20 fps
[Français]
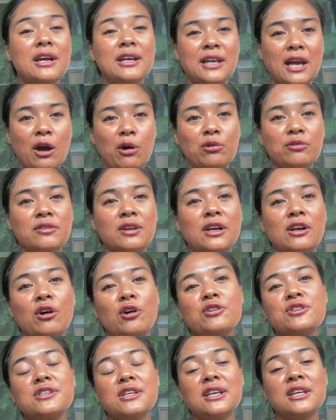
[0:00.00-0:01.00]
40
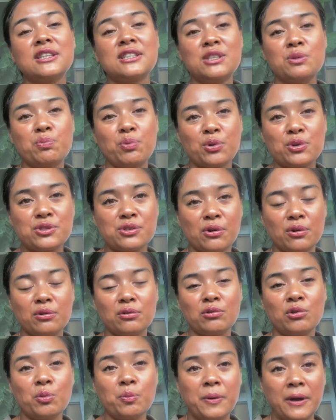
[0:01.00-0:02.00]
d'écorce et
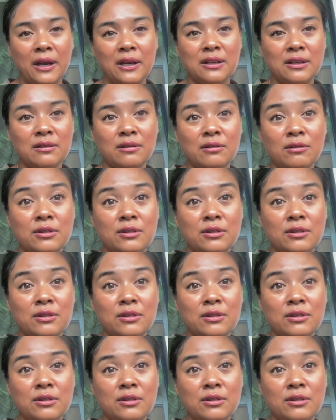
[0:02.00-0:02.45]
10% de perlite.